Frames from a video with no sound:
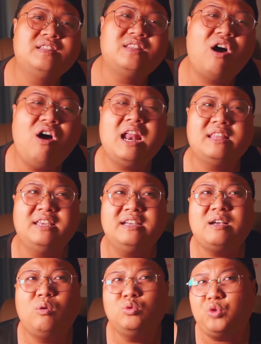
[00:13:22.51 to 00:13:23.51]
đó là
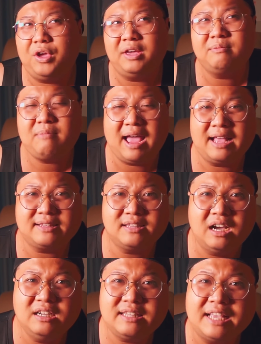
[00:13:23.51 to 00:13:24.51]
những câu chuyện mà
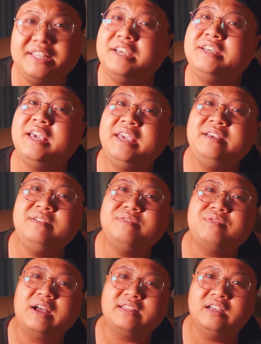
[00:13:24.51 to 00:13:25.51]
tân đã chứng kiến
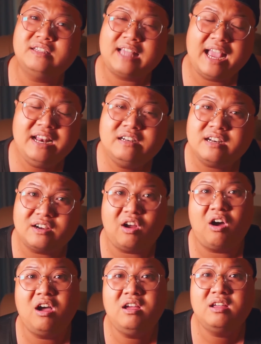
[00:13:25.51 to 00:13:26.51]
và tân thấy rất là
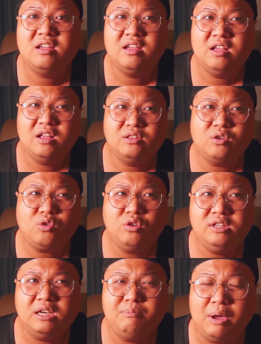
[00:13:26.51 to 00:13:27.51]
rõ nó có
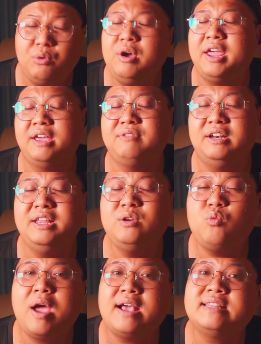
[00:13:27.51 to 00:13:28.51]
những biểu hiện mà
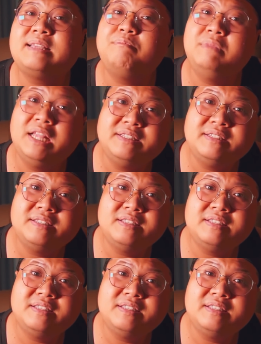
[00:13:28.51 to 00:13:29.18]
liên quan đến tâm linh